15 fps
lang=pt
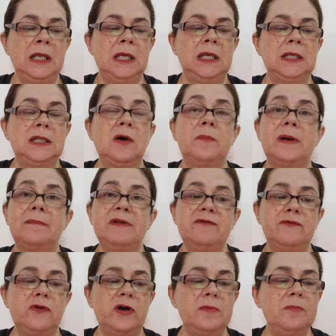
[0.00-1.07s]
Então, para mim
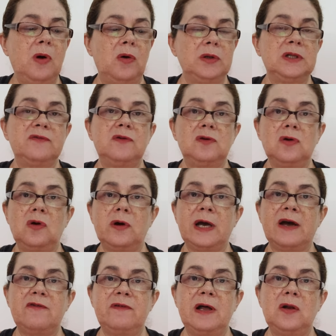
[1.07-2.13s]
foi bom. Então, vou
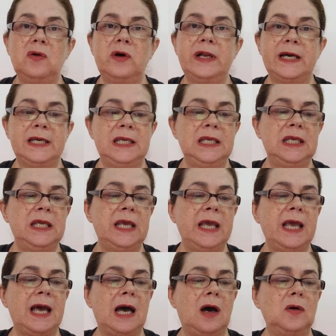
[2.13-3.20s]
colocar o valor aqui em
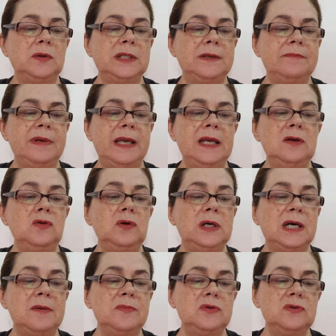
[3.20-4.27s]
real também no
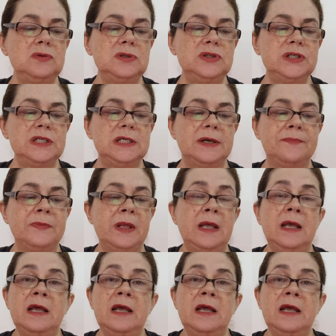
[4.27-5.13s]
câmbio do dia.